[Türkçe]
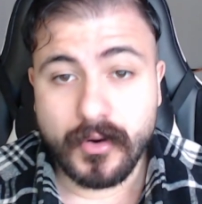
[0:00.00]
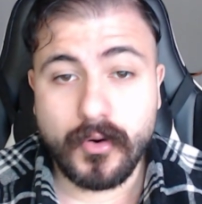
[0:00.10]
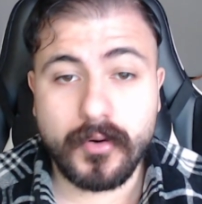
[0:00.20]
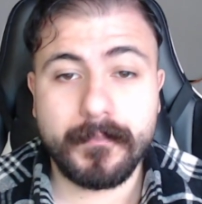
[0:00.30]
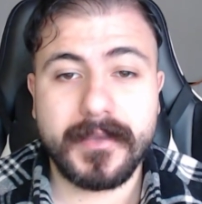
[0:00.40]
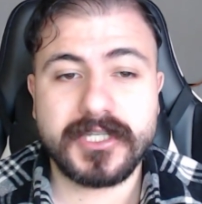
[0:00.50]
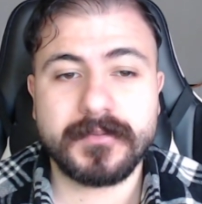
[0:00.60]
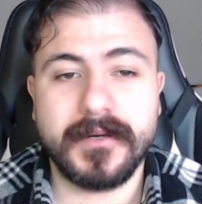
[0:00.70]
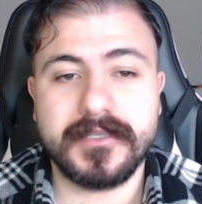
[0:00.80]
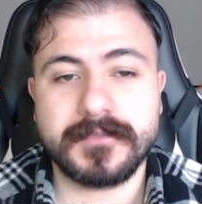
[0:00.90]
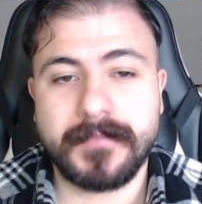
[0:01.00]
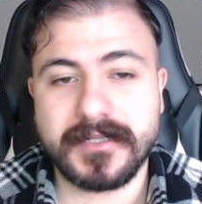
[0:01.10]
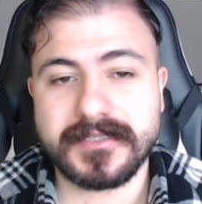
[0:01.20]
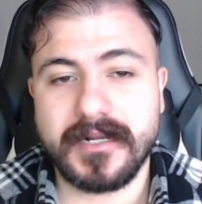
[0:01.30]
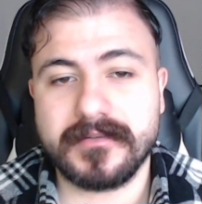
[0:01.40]
15 Mayıs
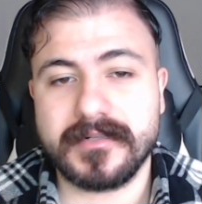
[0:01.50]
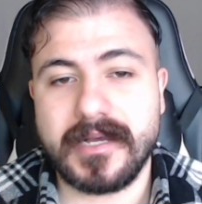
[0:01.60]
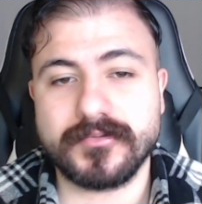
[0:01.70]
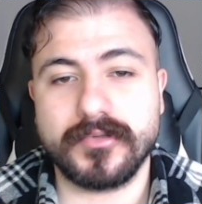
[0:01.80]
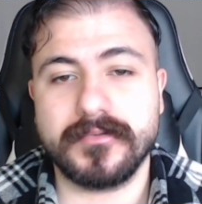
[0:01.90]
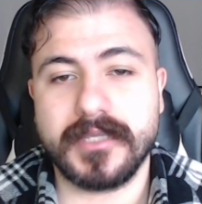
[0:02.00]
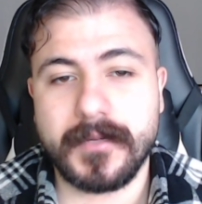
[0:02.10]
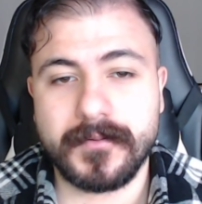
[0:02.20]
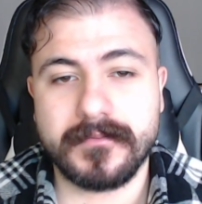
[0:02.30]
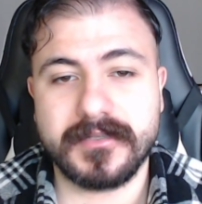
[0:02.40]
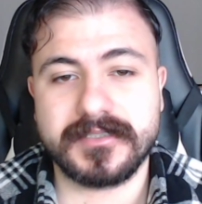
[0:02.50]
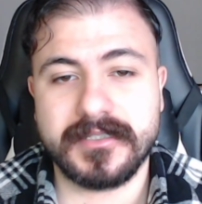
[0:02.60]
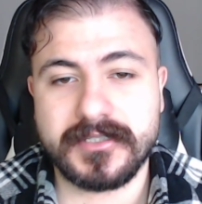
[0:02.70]
Pazar Trabzon'da yapılması